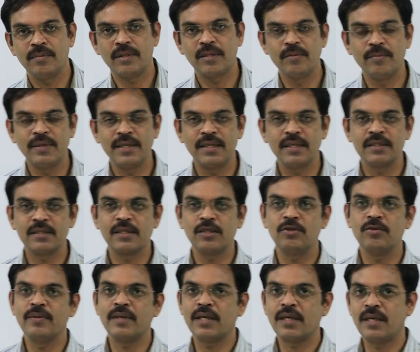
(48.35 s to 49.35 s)
मैथमेटिक्स का
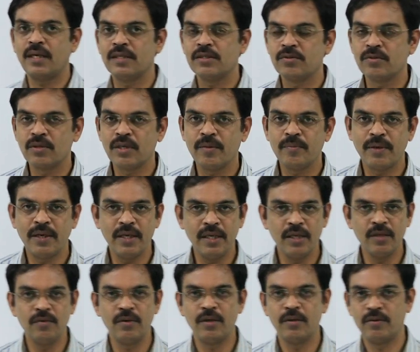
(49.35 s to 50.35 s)
जो मेरा क्लास होगा
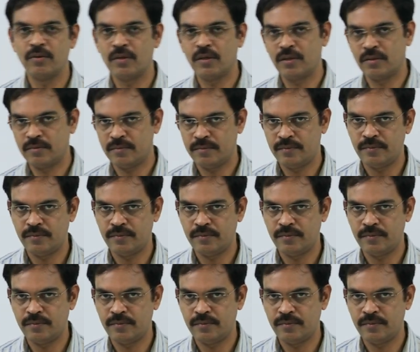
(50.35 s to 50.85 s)
बाइलिंगुअल होगा